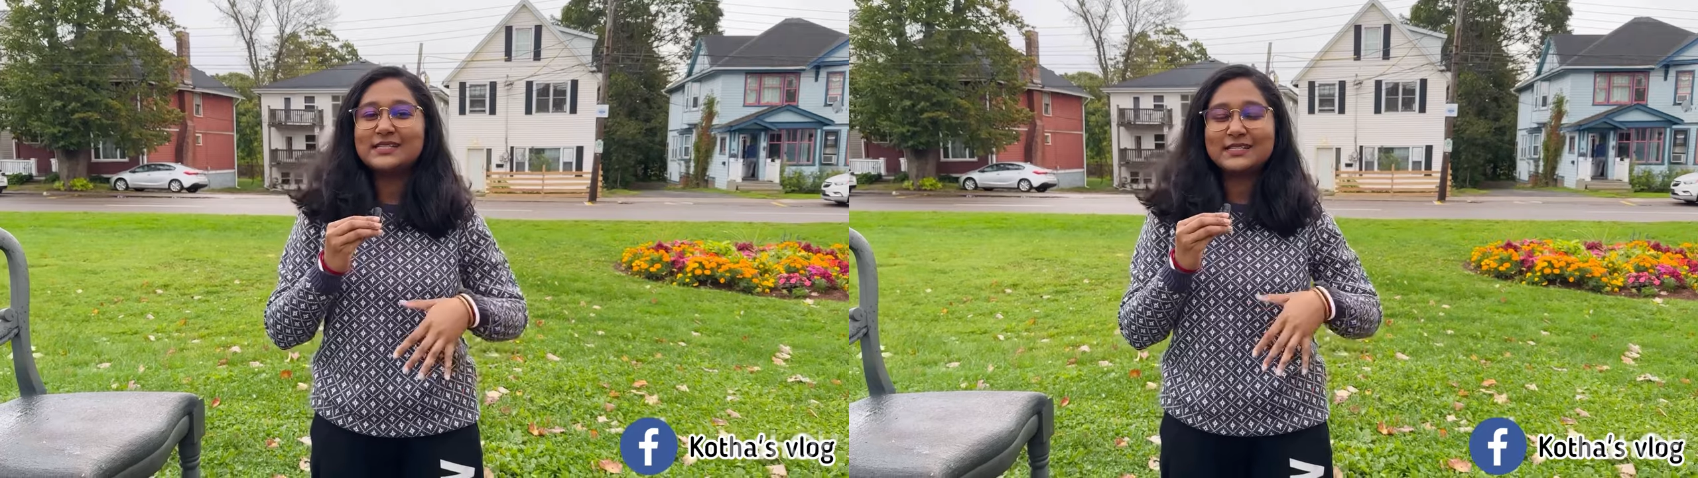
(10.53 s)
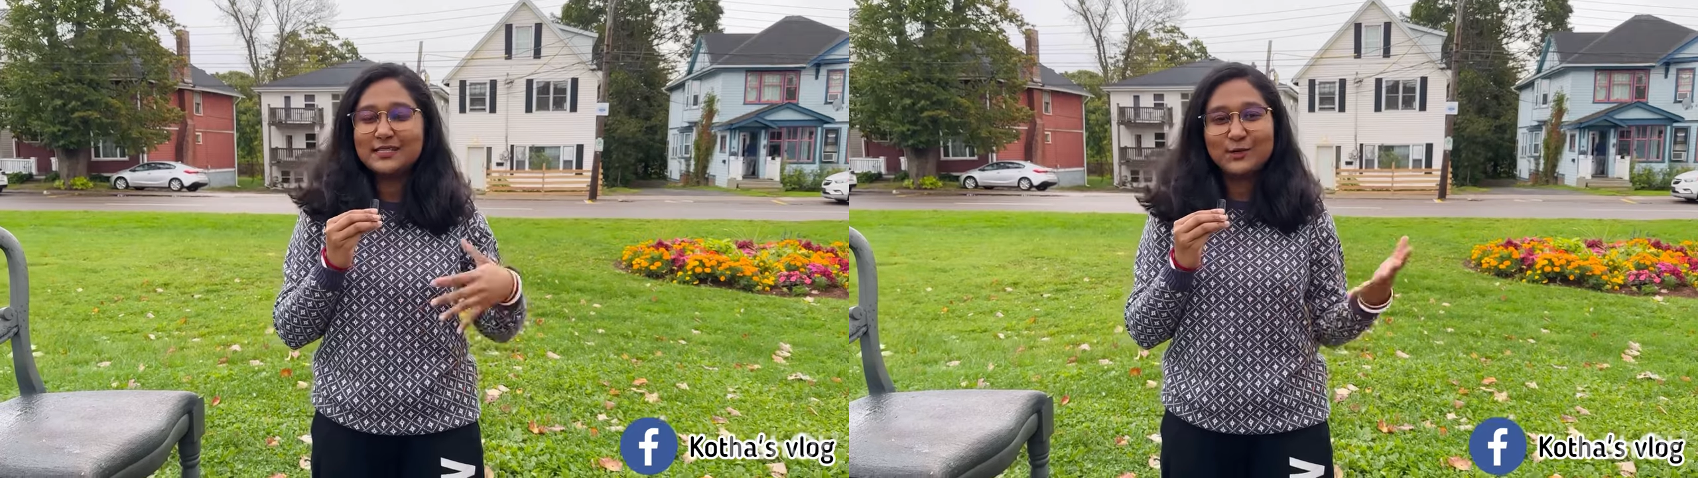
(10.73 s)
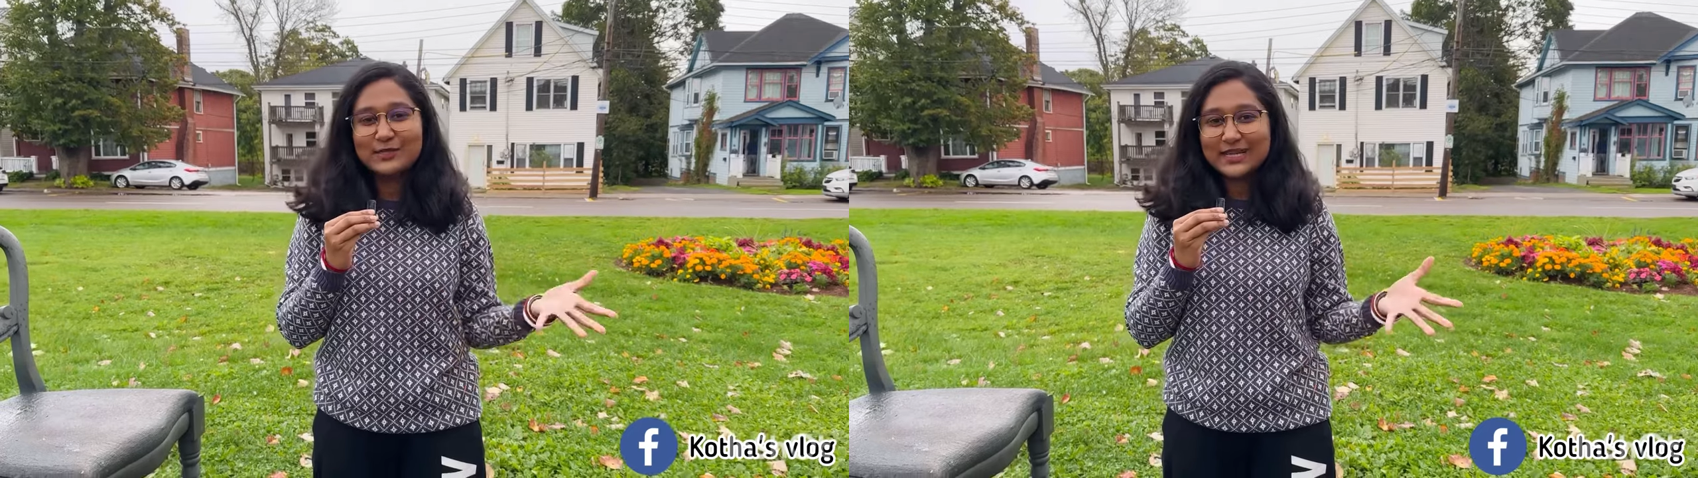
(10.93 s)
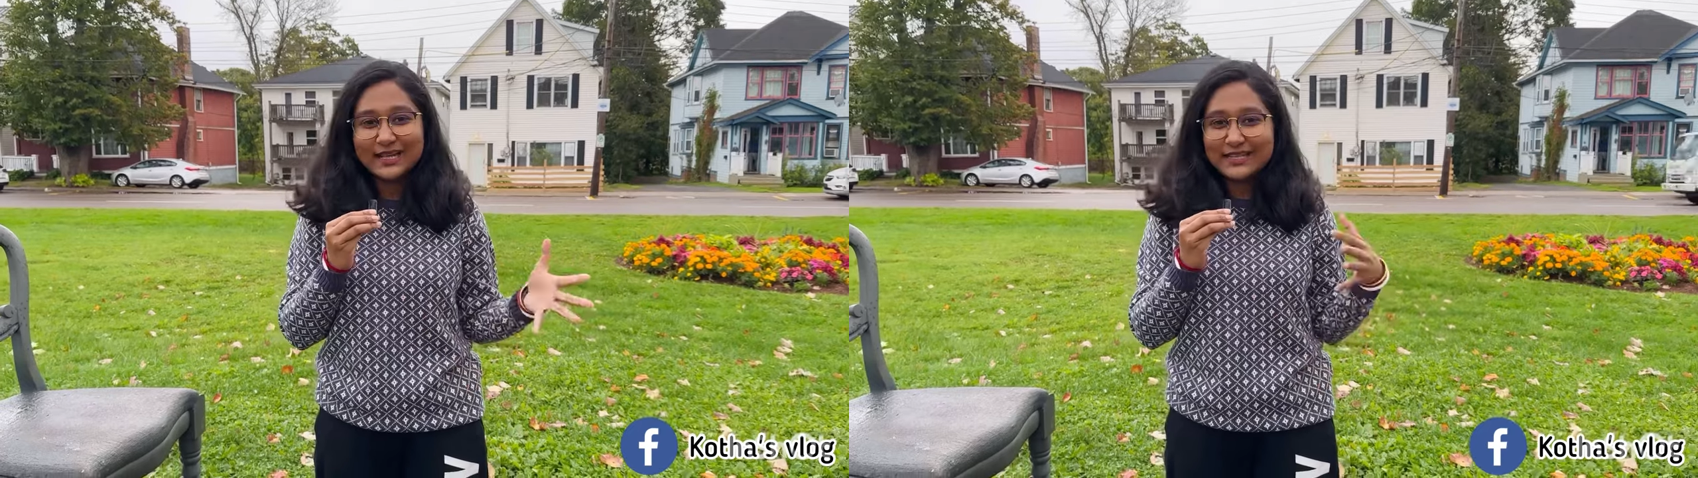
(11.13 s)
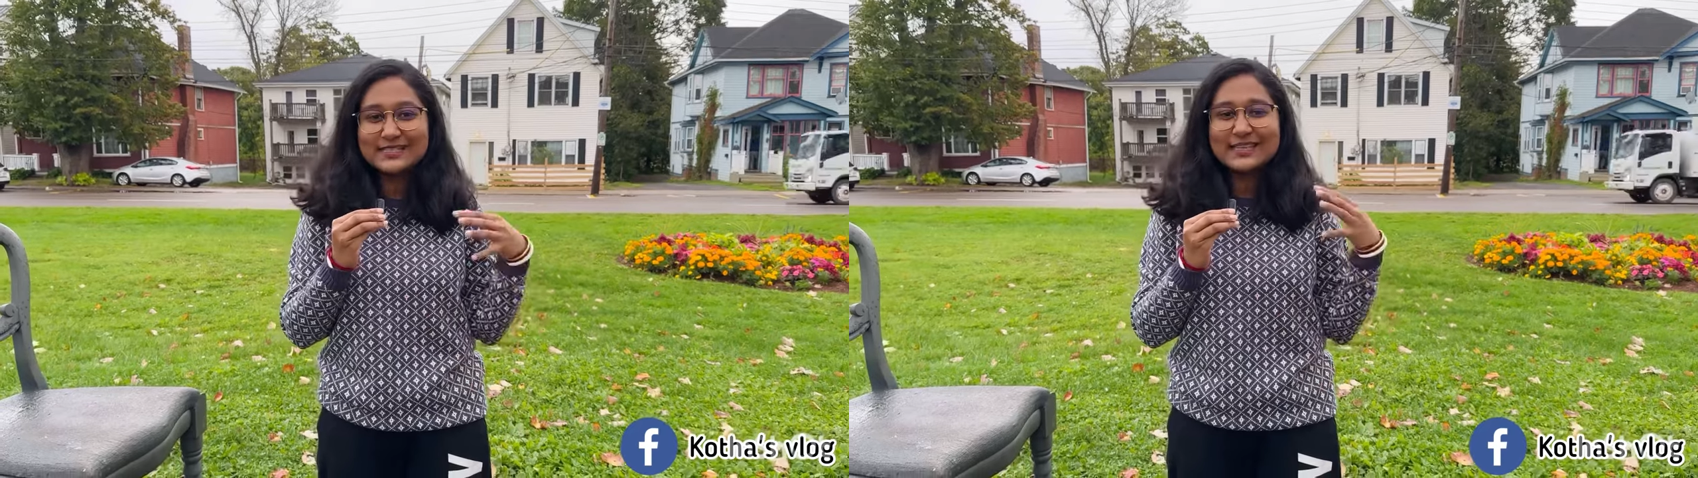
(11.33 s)
জাস্টই হচ্ছে
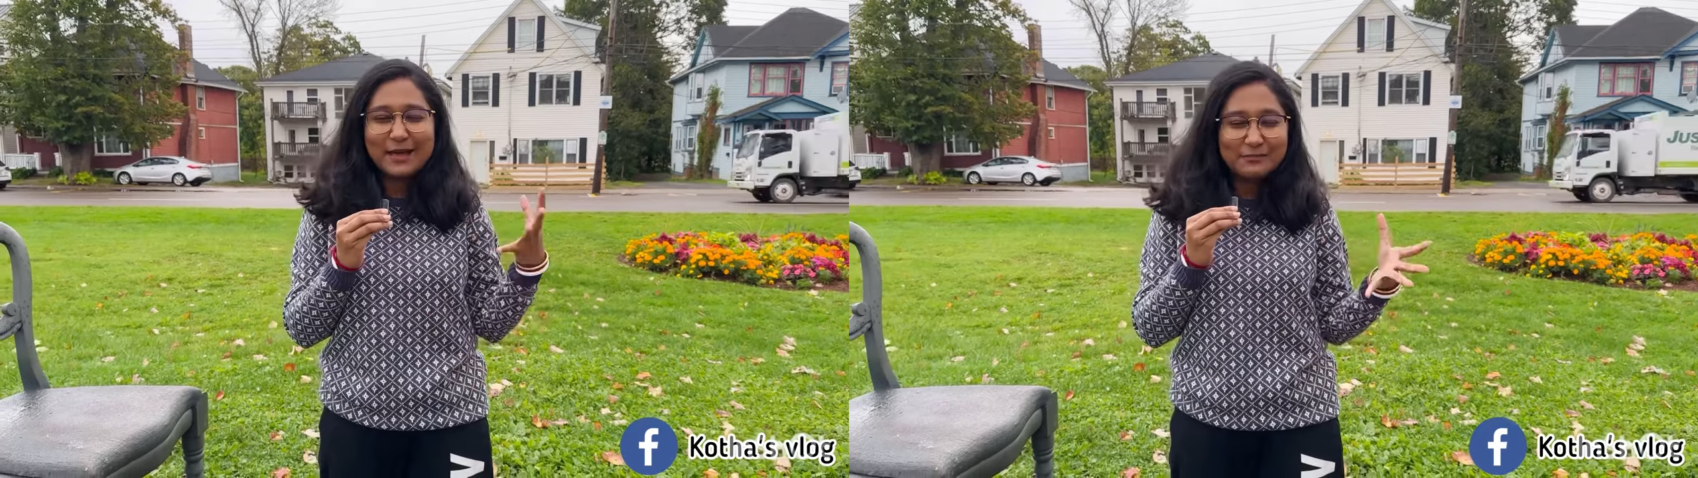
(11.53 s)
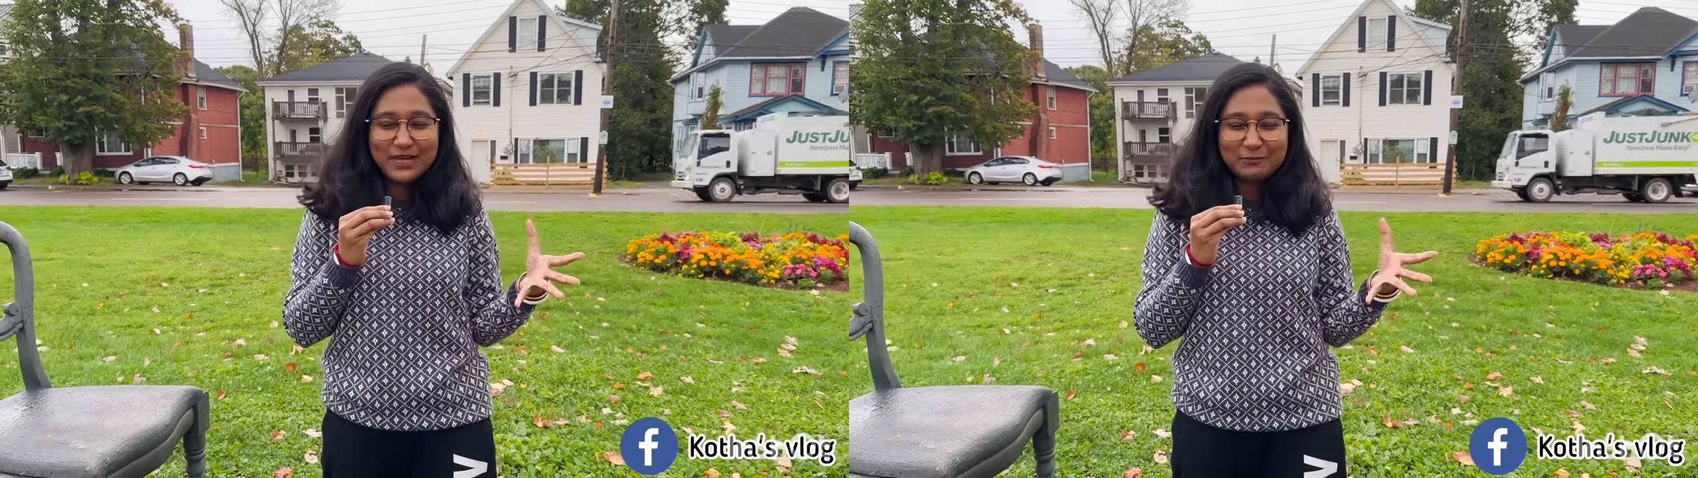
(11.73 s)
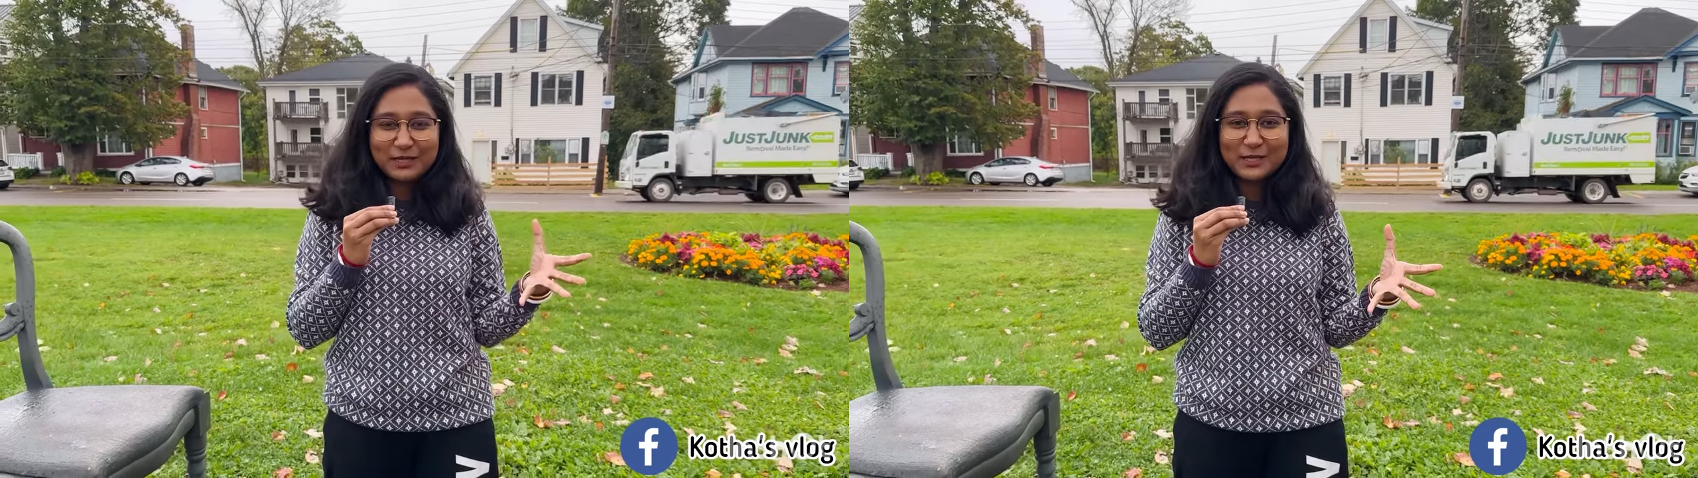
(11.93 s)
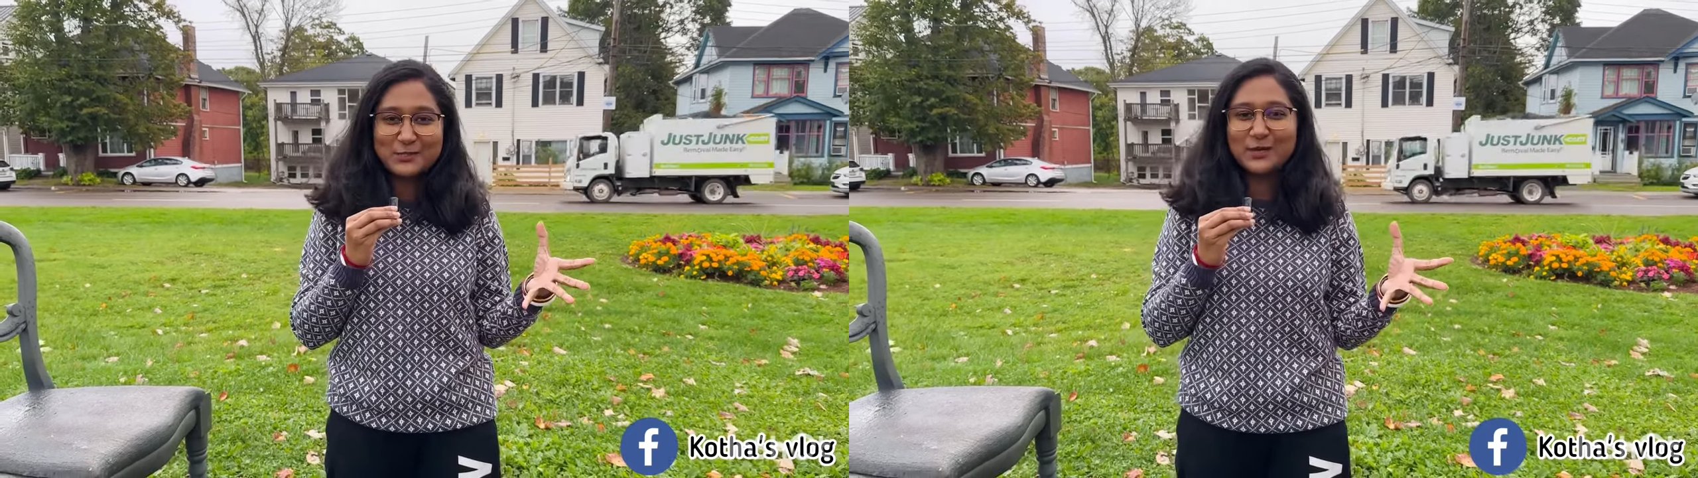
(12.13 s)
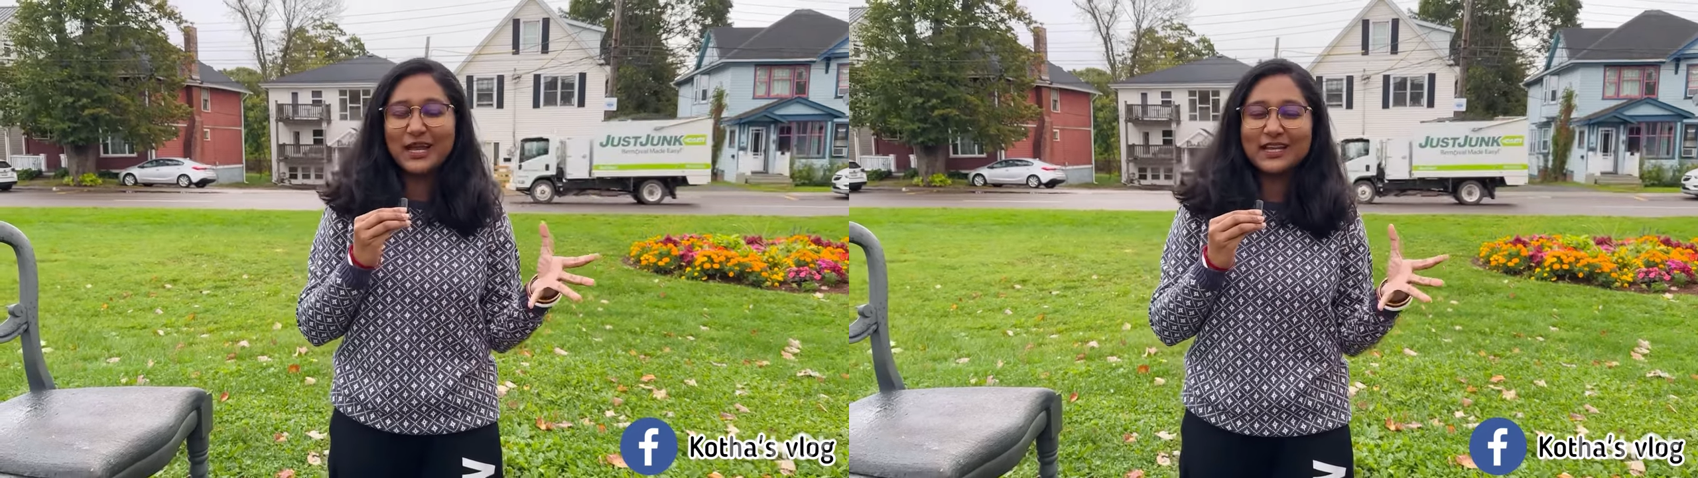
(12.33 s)
একটা স্ক্যাম টাইপের
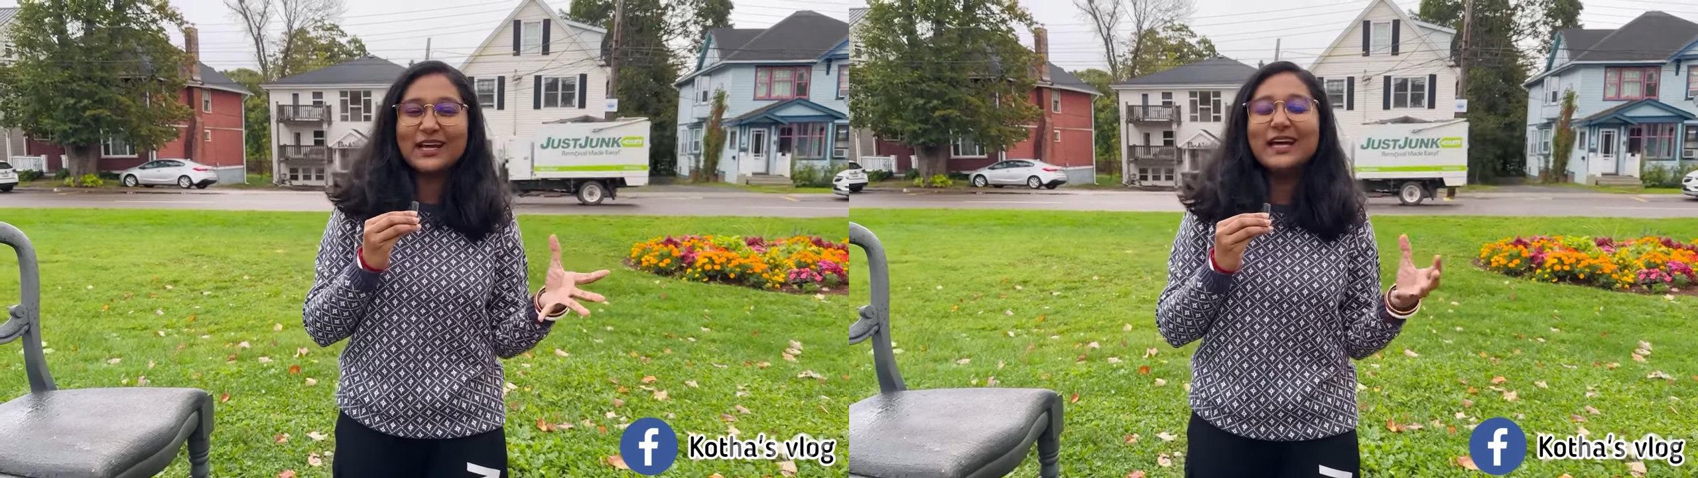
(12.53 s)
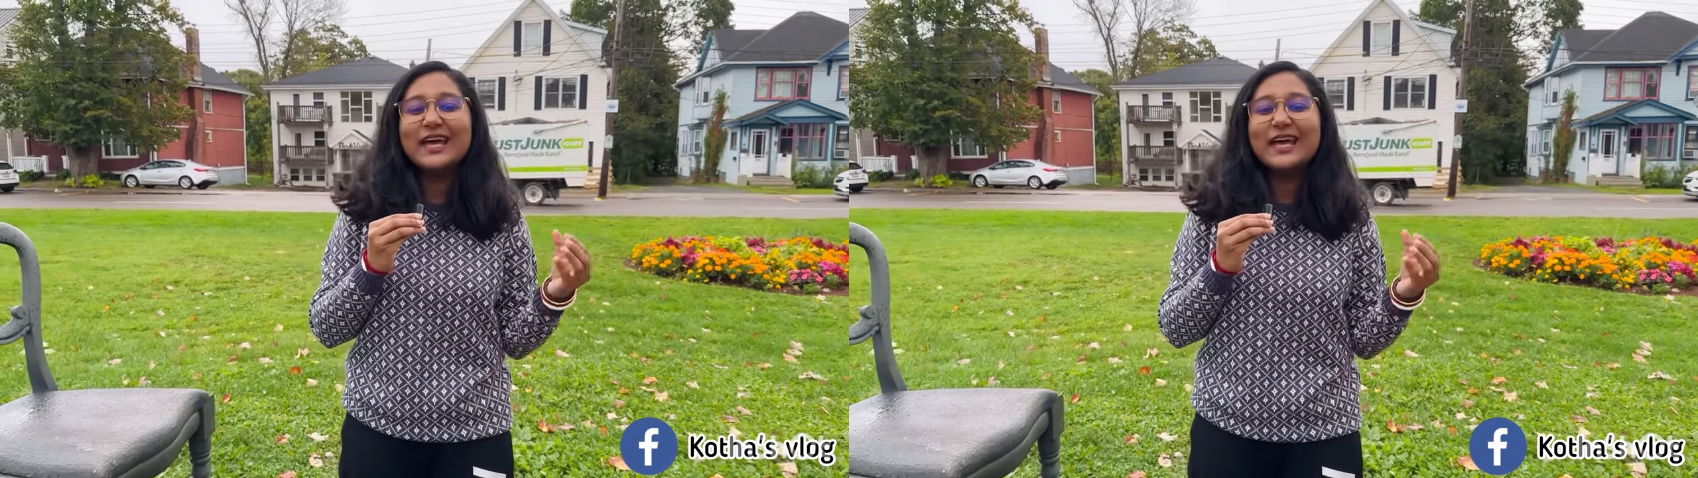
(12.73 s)
কিছু একটা